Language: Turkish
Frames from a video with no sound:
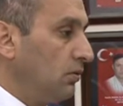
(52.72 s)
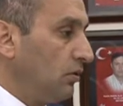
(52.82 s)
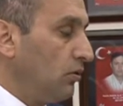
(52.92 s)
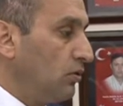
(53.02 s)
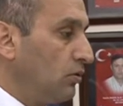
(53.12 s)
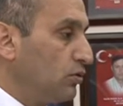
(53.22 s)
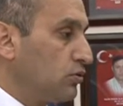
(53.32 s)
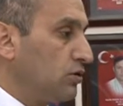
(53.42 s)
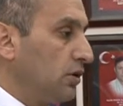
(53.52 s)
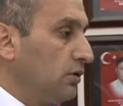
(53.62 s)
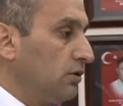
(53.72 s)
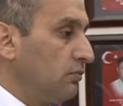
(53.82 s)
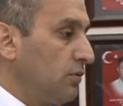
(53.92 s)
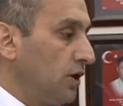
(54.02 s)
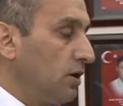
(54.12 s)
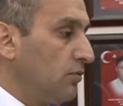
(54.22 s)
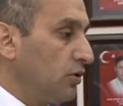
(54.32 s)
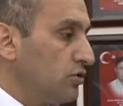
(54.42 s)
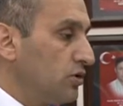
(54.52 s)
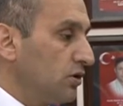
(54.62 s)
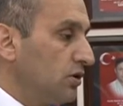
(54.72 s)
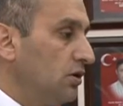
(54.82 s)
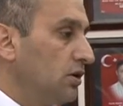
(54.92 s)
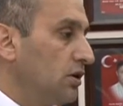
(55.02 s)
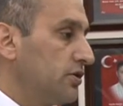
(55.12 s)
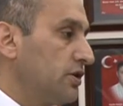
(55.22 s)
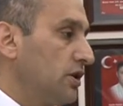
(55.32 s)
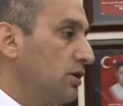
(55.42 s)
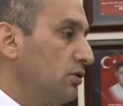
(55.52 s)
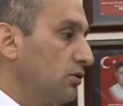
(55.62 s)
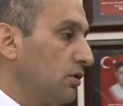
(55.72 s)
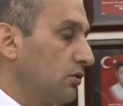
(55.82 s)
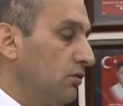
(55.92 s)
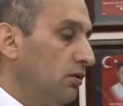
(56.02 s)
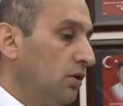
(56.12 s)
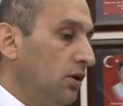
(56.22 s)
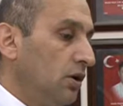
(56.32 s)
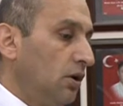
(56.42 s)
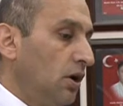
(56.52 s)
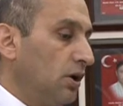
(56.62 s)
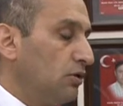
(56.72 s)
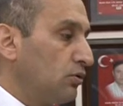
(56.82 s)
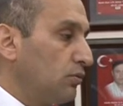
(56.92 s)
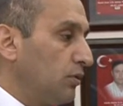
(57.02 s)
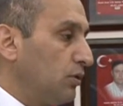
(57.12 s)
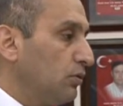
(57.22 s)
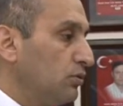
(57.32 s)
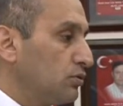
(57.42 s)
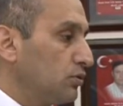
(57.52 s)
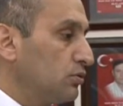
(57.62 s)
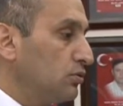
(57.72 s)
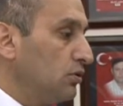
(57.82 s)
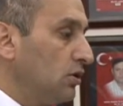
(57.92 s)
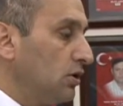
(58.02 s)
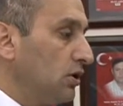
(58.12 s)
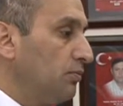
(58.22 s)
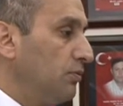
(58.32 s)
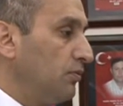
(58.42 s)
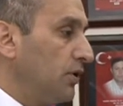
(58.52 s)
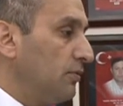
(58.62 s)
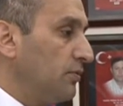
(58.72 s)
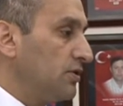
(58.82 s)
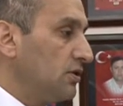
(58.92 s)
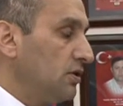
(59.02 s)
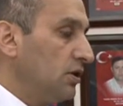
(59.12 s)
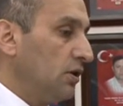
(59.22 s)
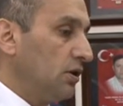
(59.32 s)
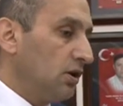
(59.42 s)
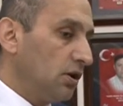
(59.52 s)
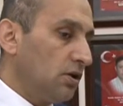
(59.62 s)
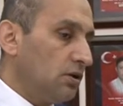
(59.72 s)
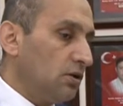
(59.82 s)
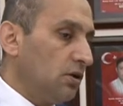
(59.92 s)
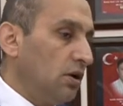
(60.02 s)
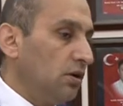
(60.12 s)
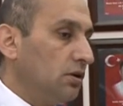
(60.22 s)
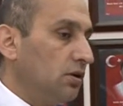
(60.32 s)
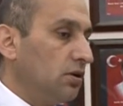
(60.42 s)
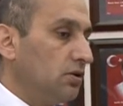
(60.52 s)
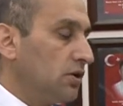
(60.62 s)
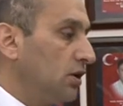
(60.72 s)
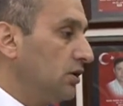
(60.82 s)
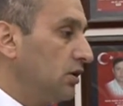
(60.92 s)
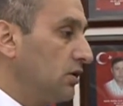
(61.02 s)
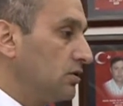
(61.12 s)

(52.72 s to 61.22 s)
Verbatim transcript: o kutsal peygamber ocağında askerlik görevini hangi rütbede olursa olsun yapıp gelmesini, eğer alnına şehadet